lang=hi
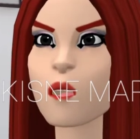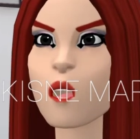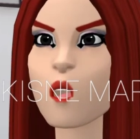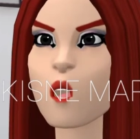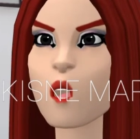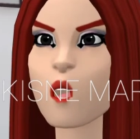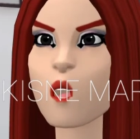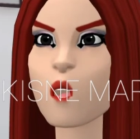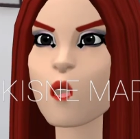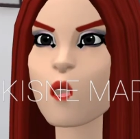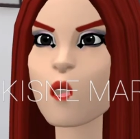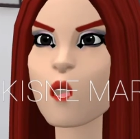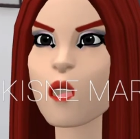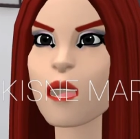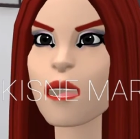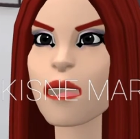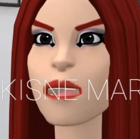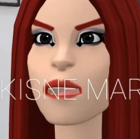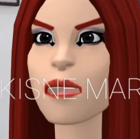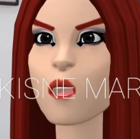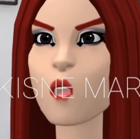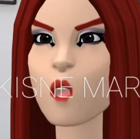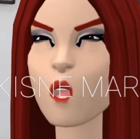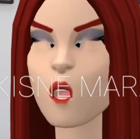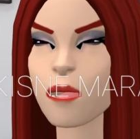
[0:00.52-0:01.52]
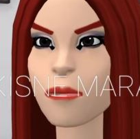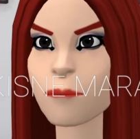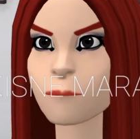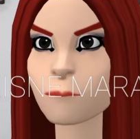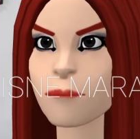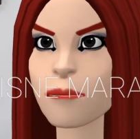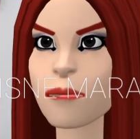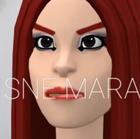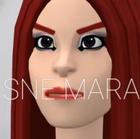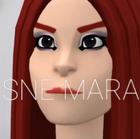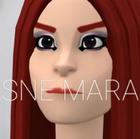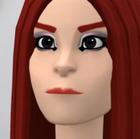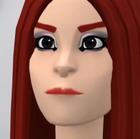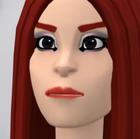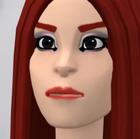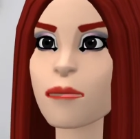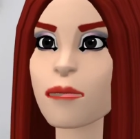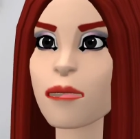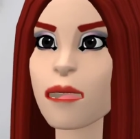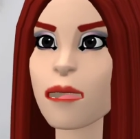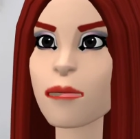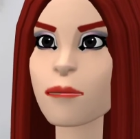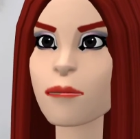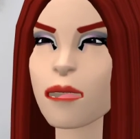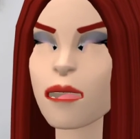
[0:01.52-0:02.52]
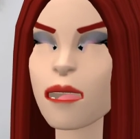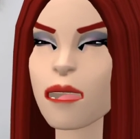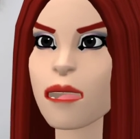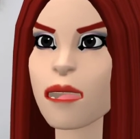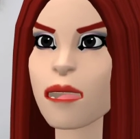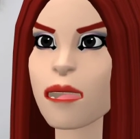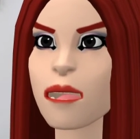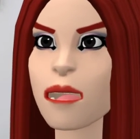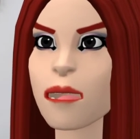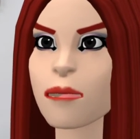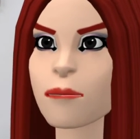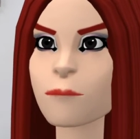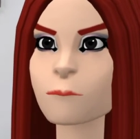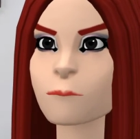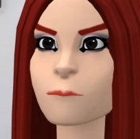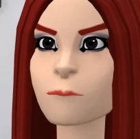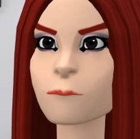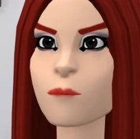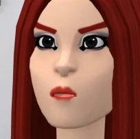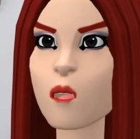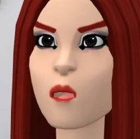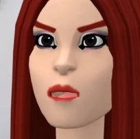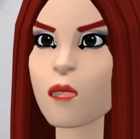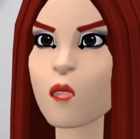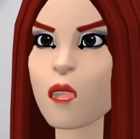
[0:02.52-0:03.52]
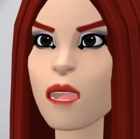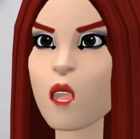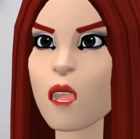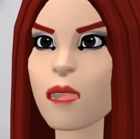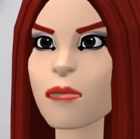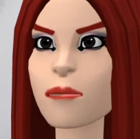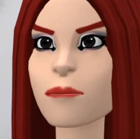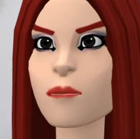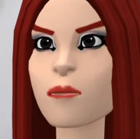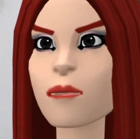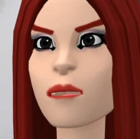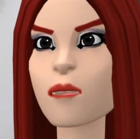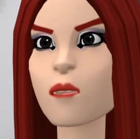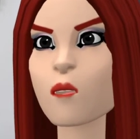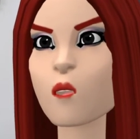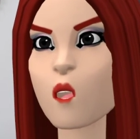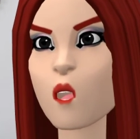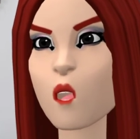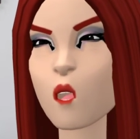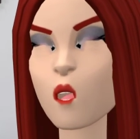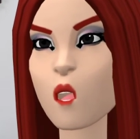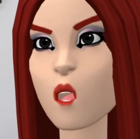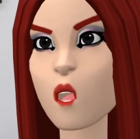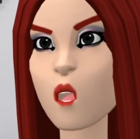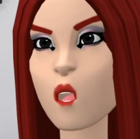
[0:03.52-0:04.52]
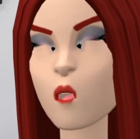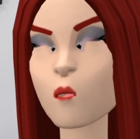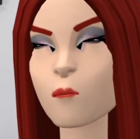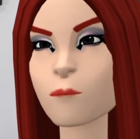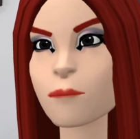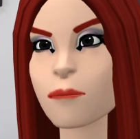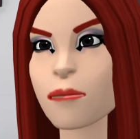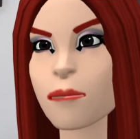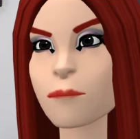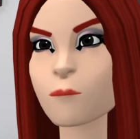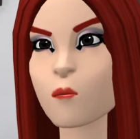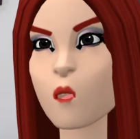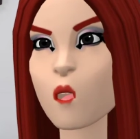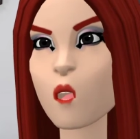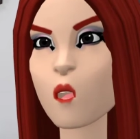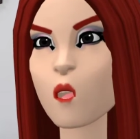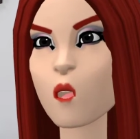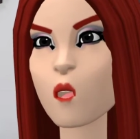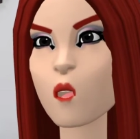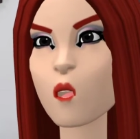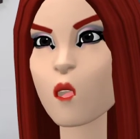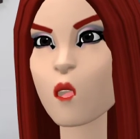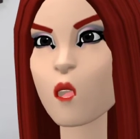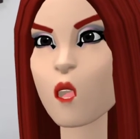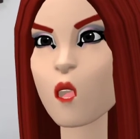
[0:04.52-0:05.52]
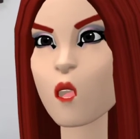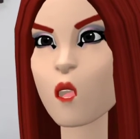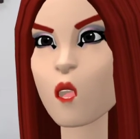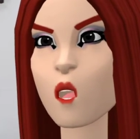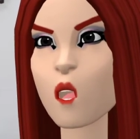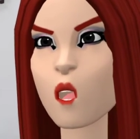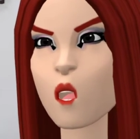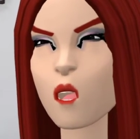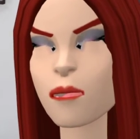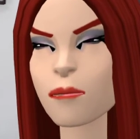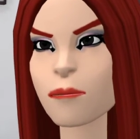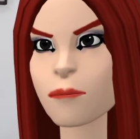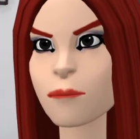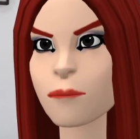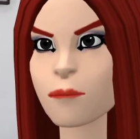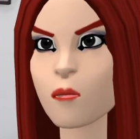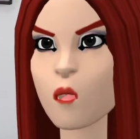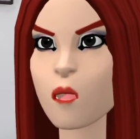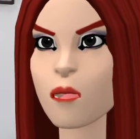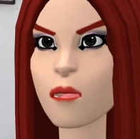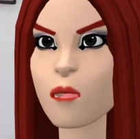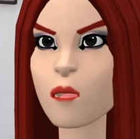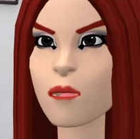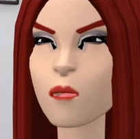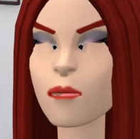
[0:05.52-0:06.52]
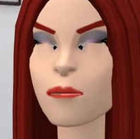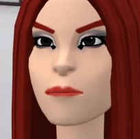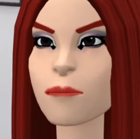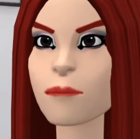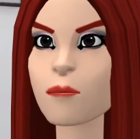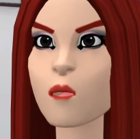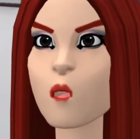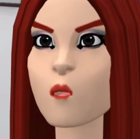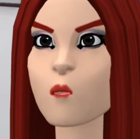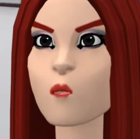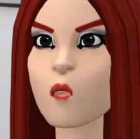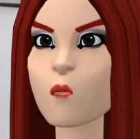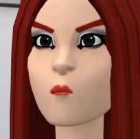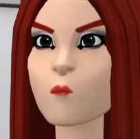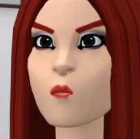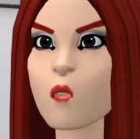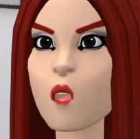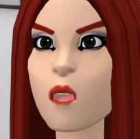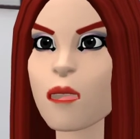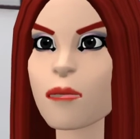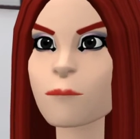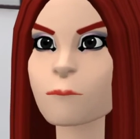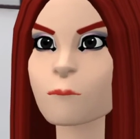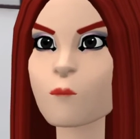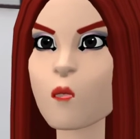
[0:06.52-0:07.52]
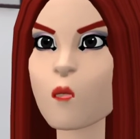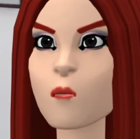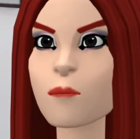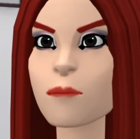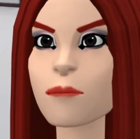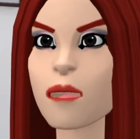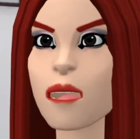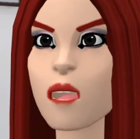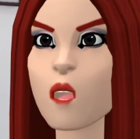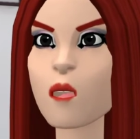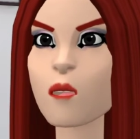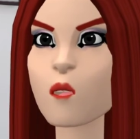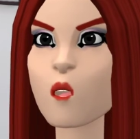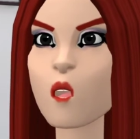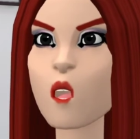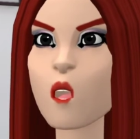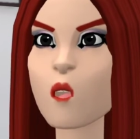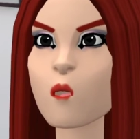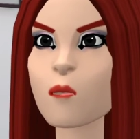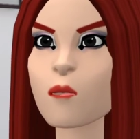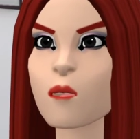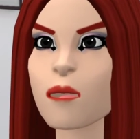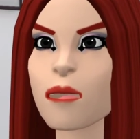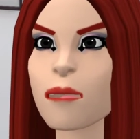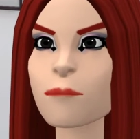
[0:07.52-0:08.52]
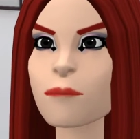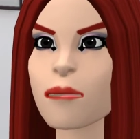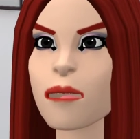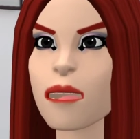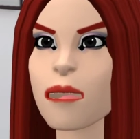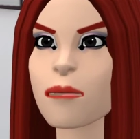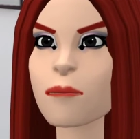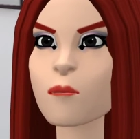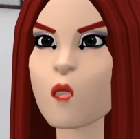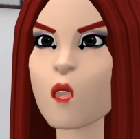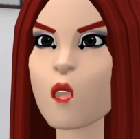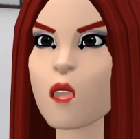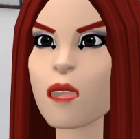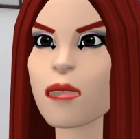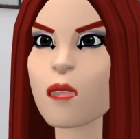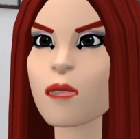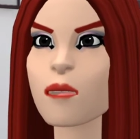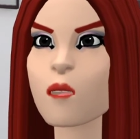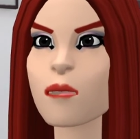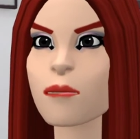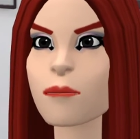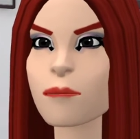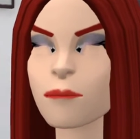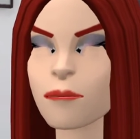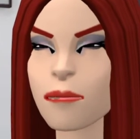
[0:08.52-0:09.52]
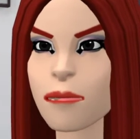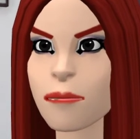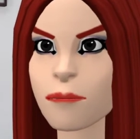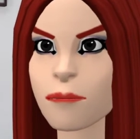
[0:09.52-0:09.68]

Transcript: हाय गाइस वेलकम बैक टू माय चैनल कैसे हैं आप सब आई होप आप सब ठीक होंगे गाइस आज मैं आपको एक हॉरर कहानी सुनाऊंगी